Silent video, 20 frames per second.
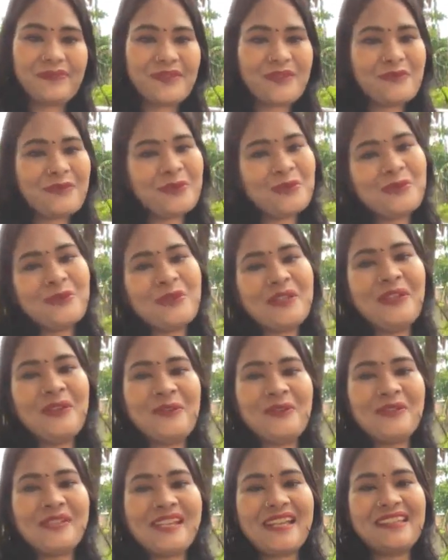वो दुखी
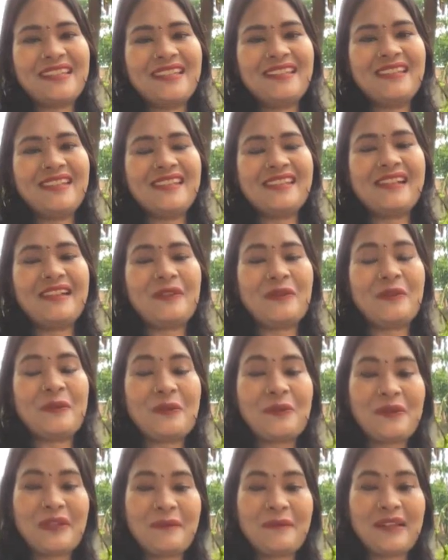हो जाती थी
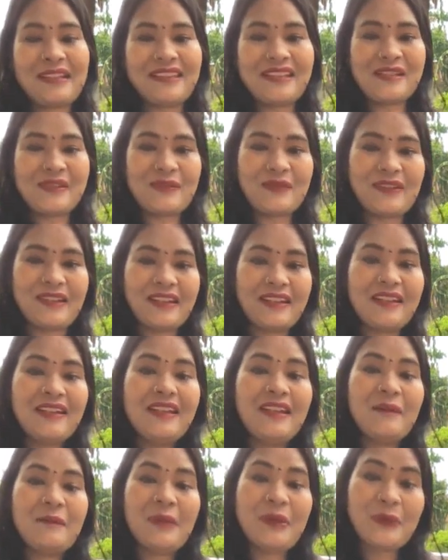लोगों की बातें सुनकर
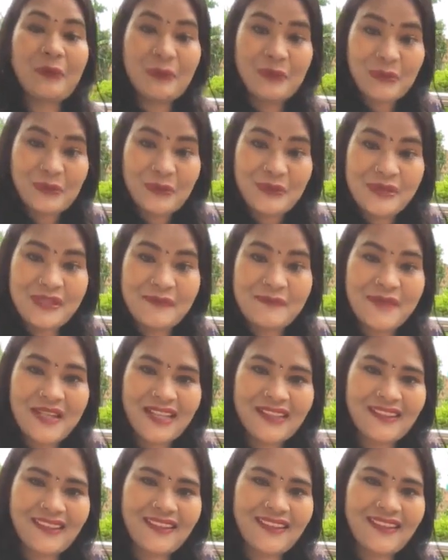फिर खुद को
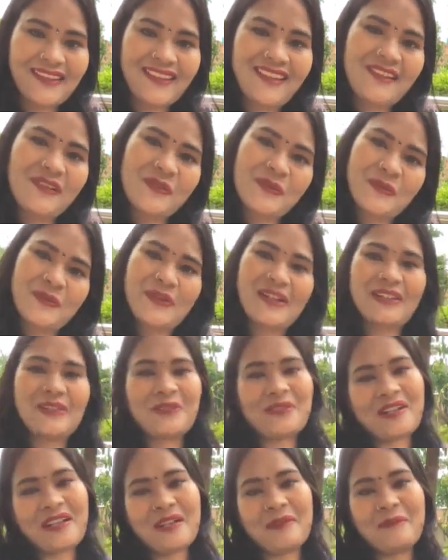समझाती थी कि लोगों का
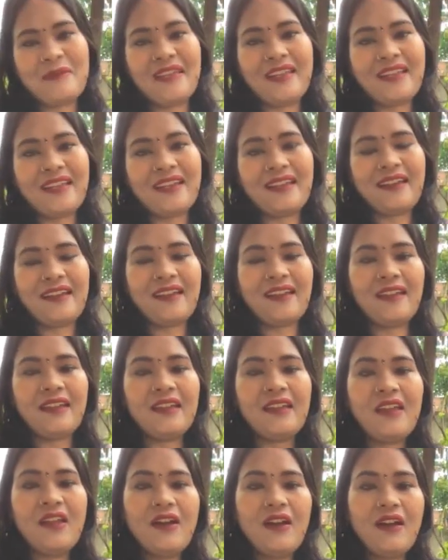तो काम ही कहना है
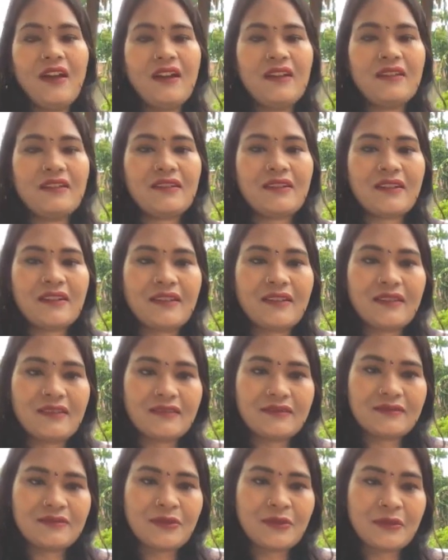और
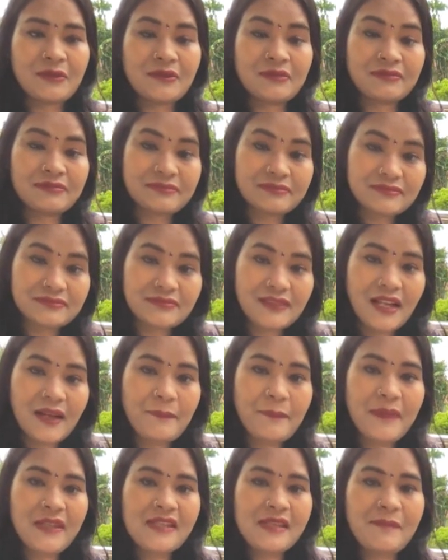वो
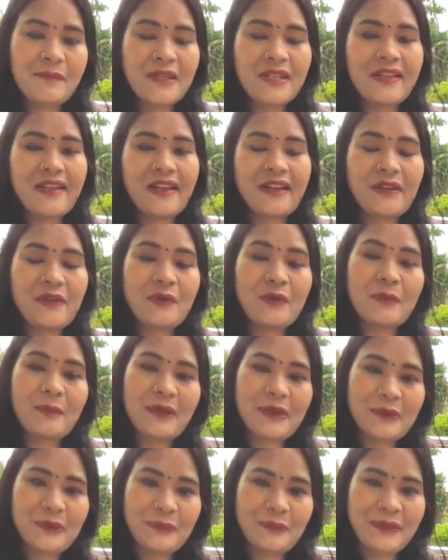अपनी जिम्मेदारियों को
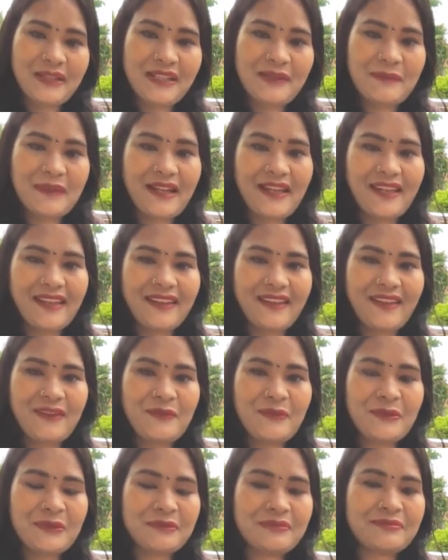बाखूबी निभाएगी
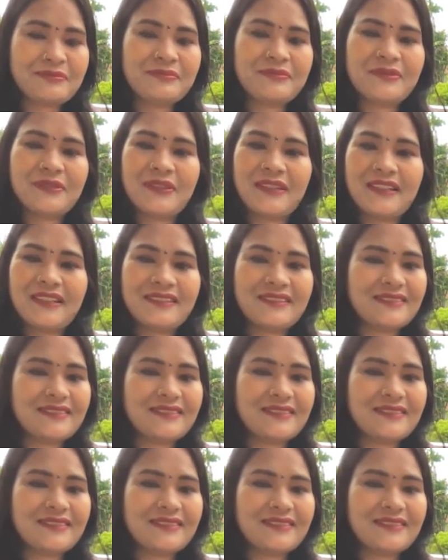वो जो है